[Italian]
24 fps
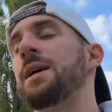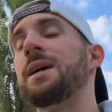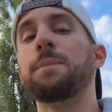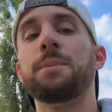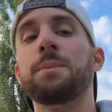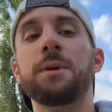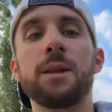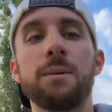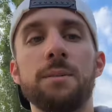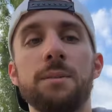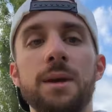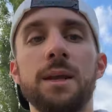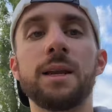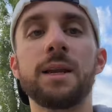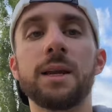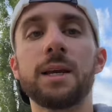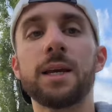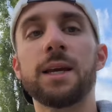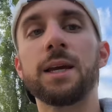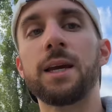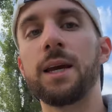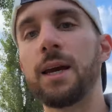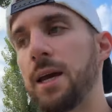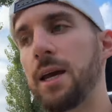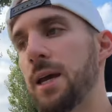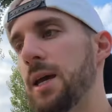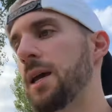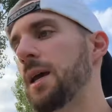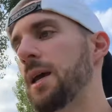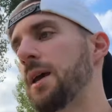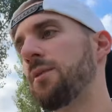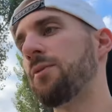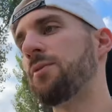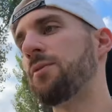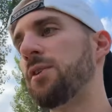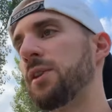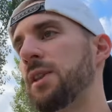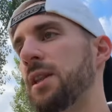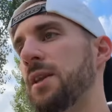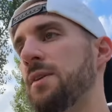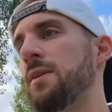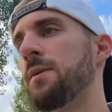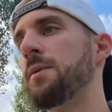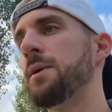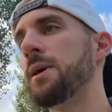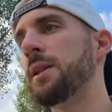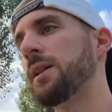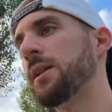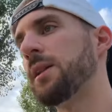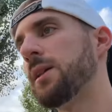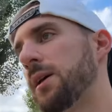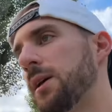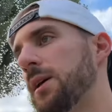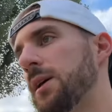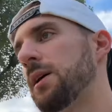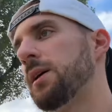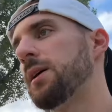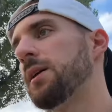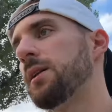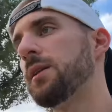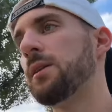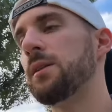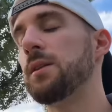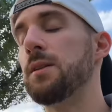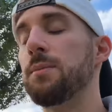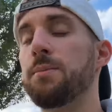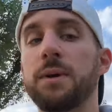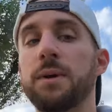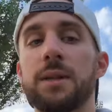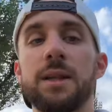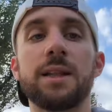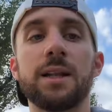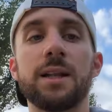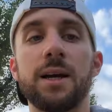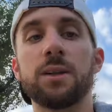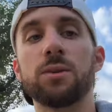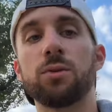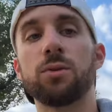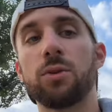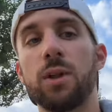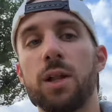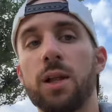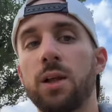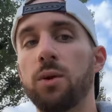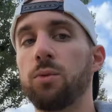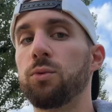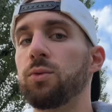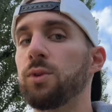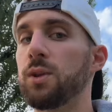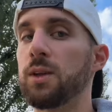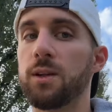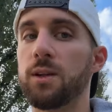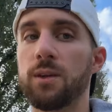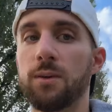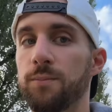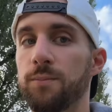capite bene che effettivamente dipende tanto dalla routine